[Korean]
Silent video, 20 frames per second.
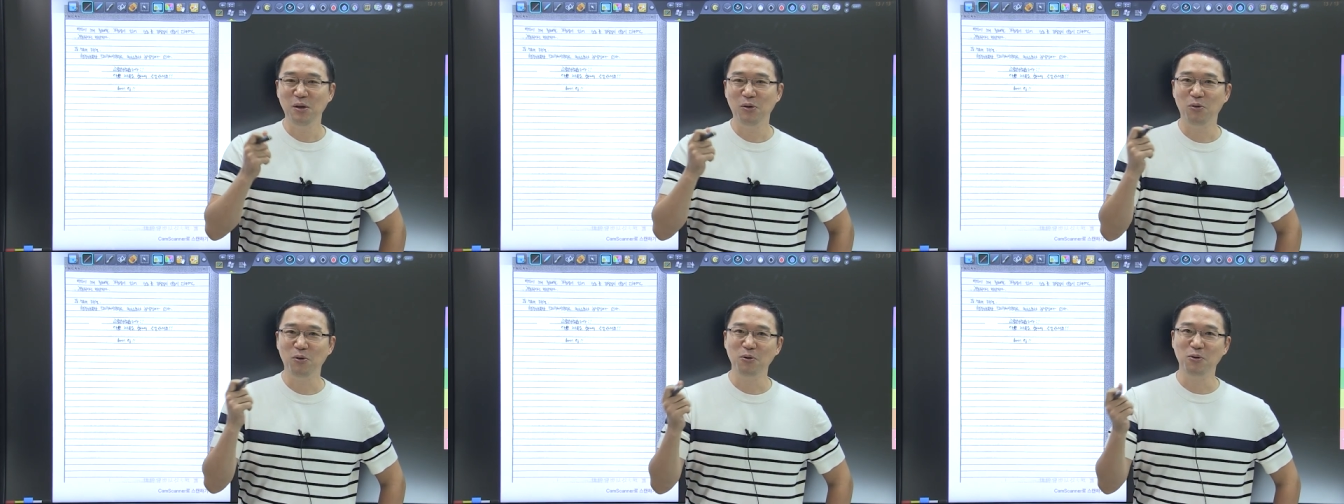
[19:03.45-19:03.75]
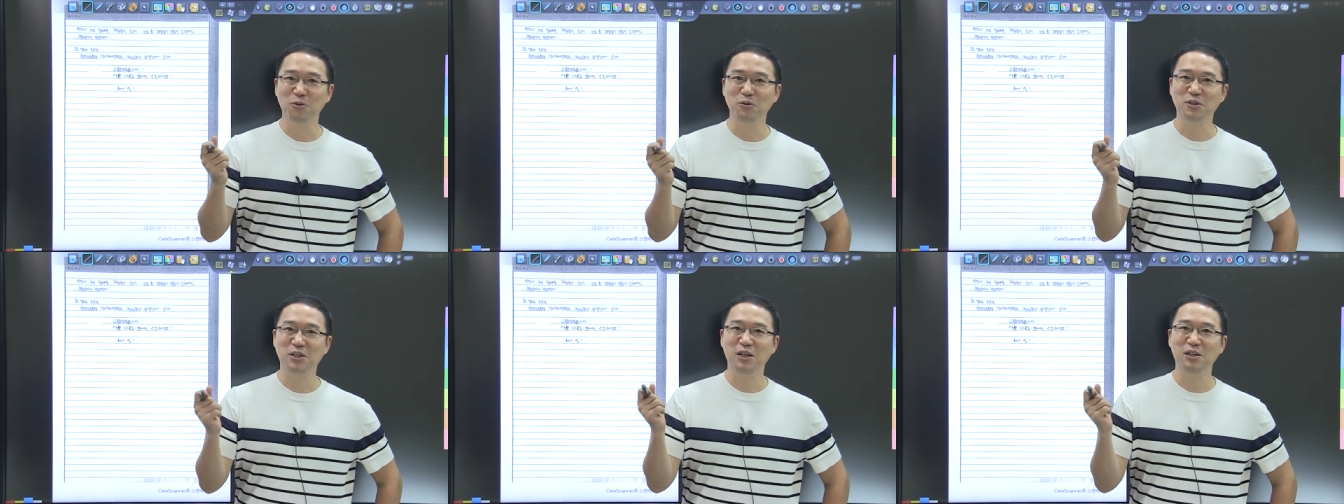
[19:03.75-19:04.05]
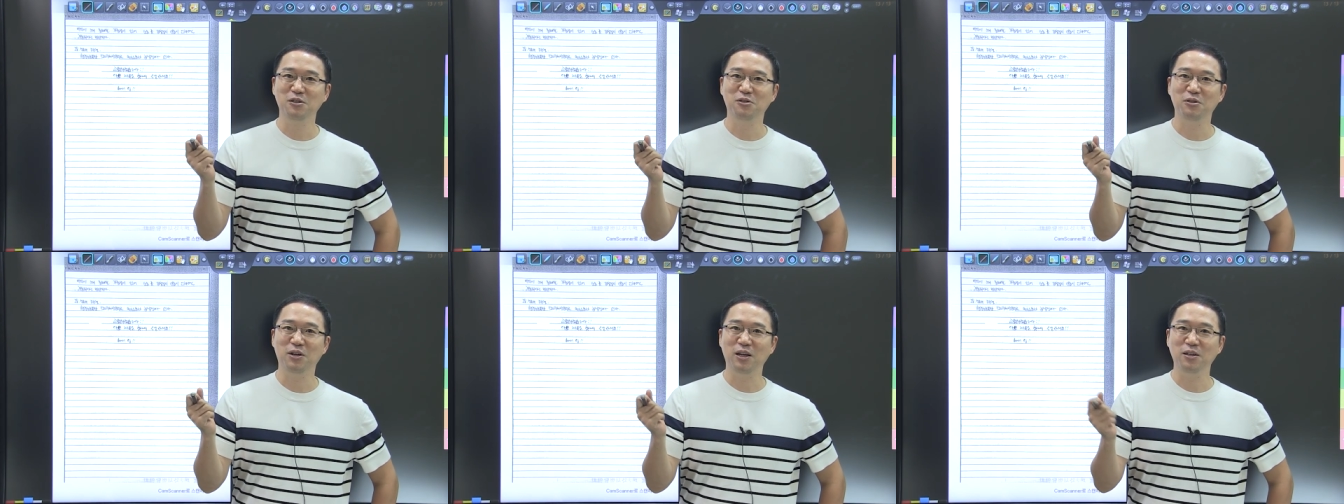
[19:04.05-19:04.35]
오국공채
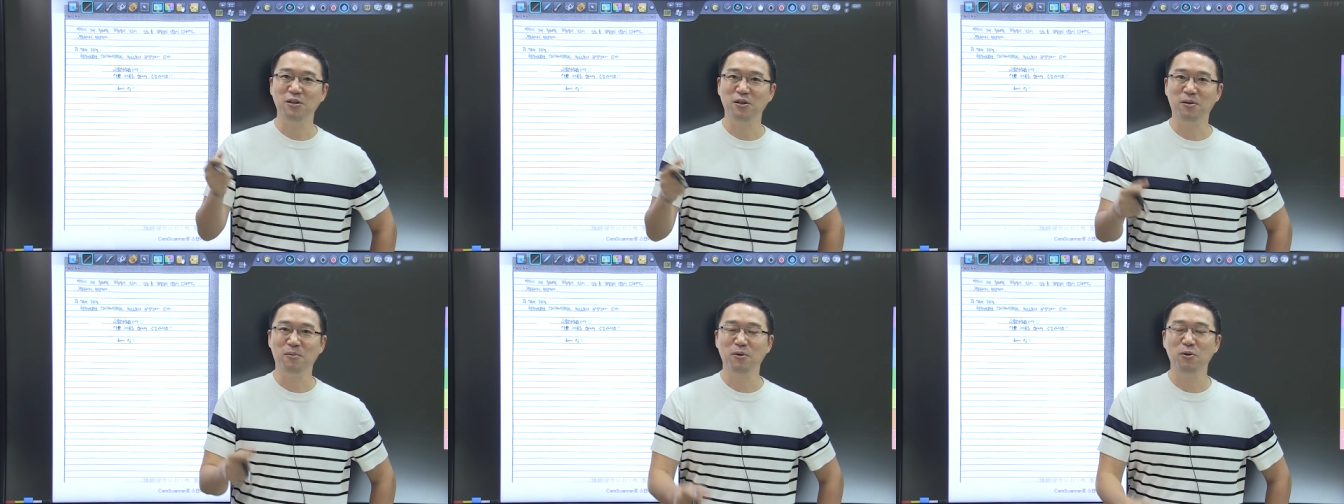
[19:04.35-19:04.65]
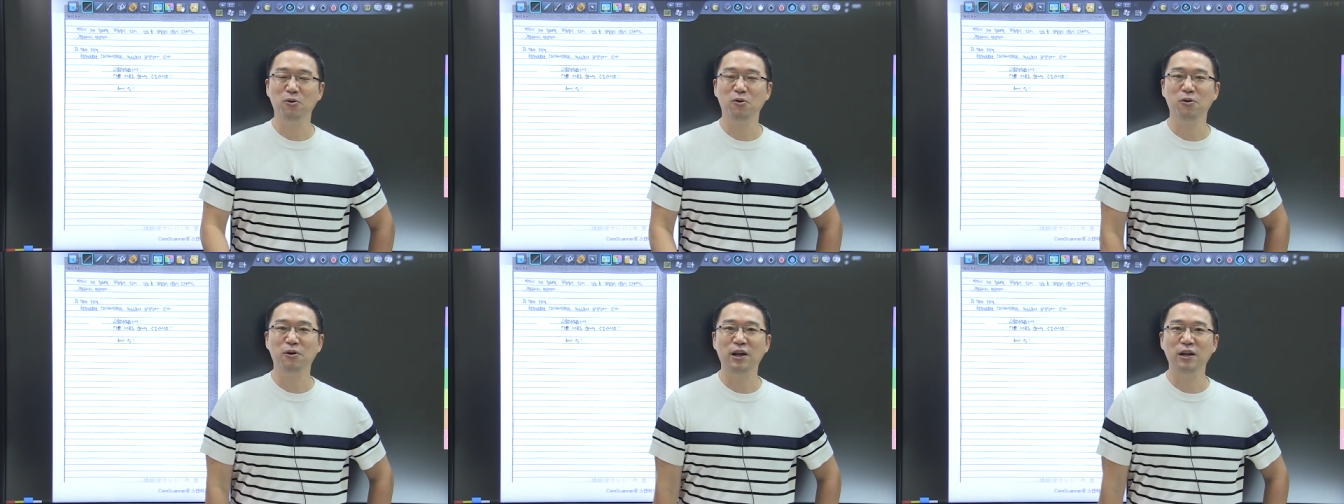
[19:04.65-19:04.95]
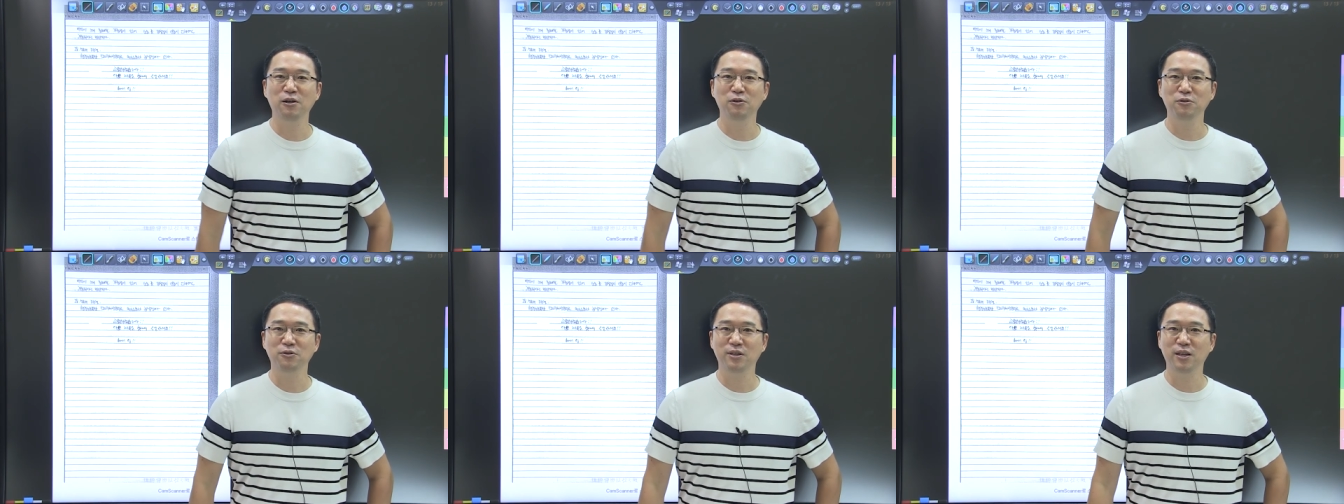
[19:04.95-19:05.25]
일순환 여러분
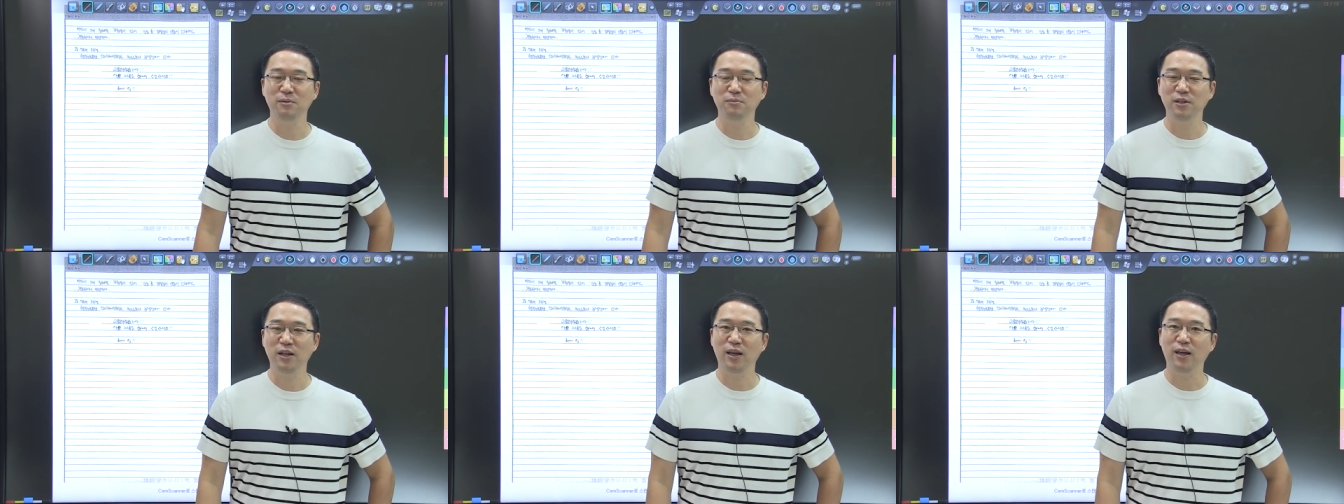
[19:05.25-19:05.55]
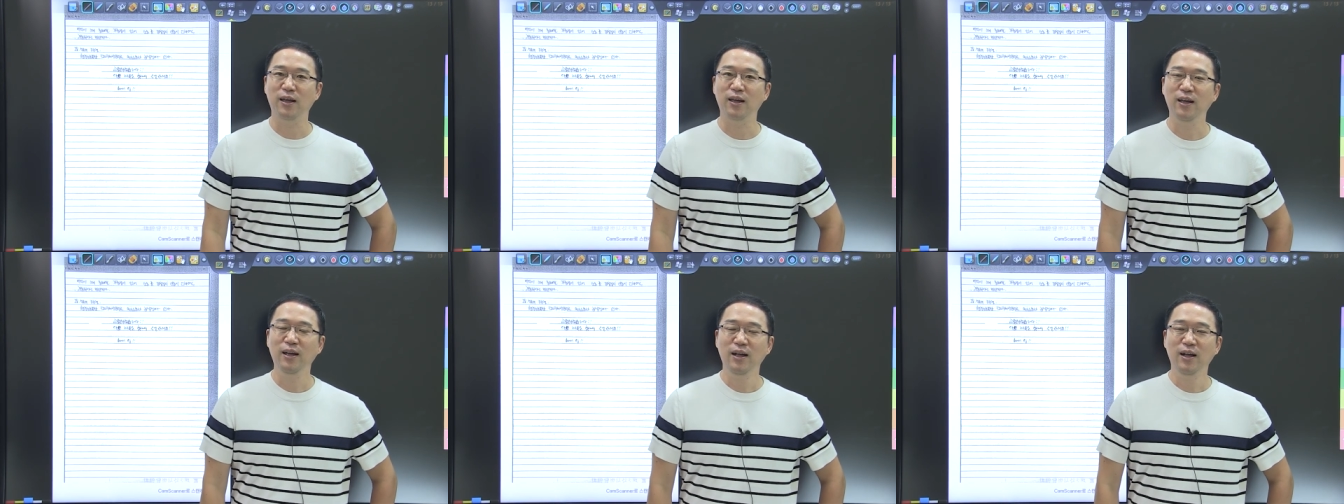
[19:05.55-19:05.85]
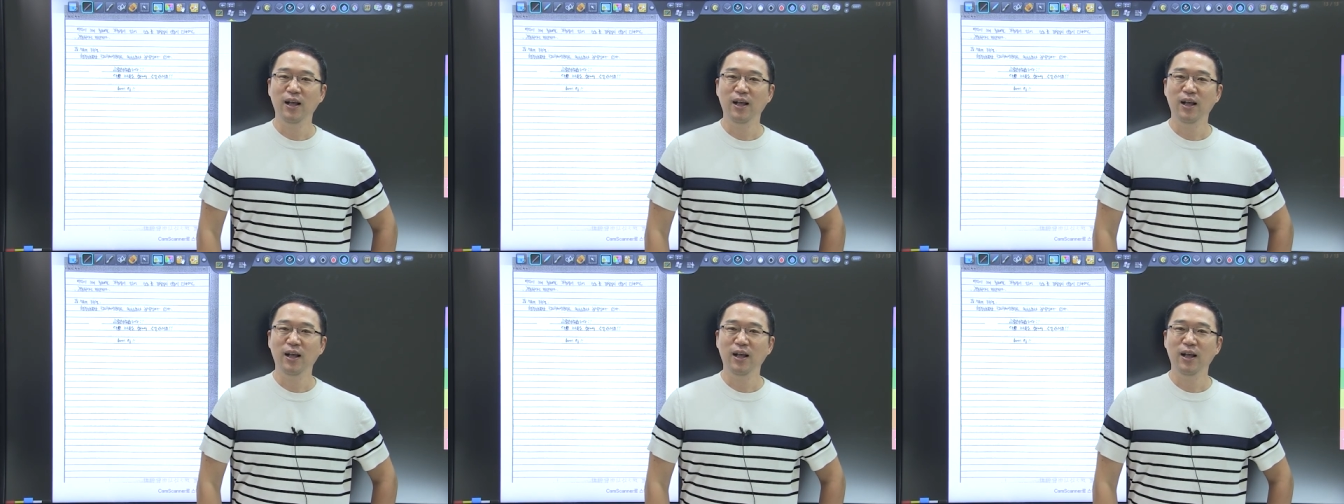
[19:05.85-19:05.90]
코로나19 때문에